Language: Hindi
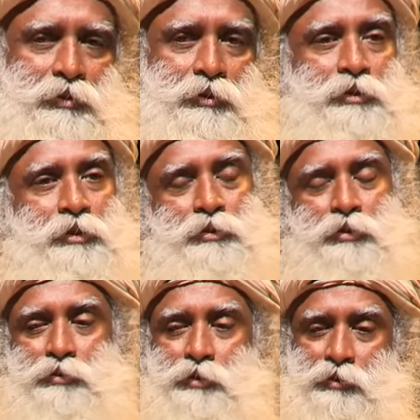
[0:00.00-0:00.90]
वो कहती है
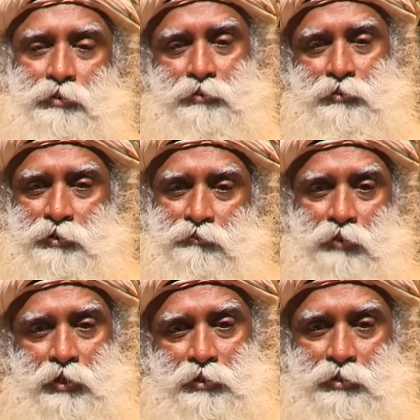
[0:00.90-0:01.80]
नहीं सदगुरु ये
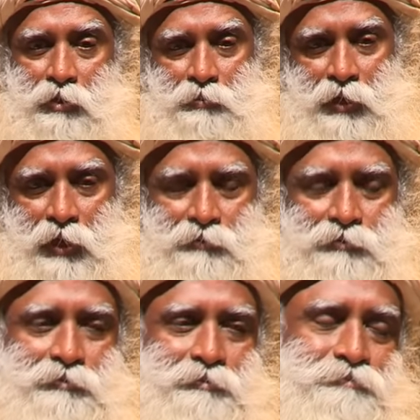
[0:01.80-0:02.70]
बहुत ही तेज
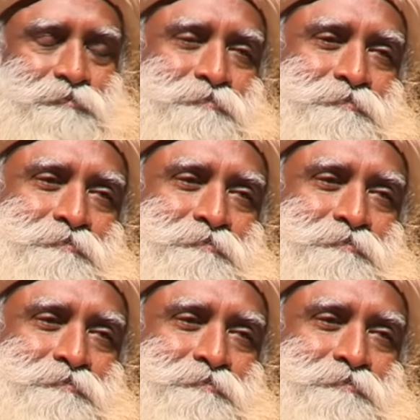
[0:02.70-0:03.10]
चाकू है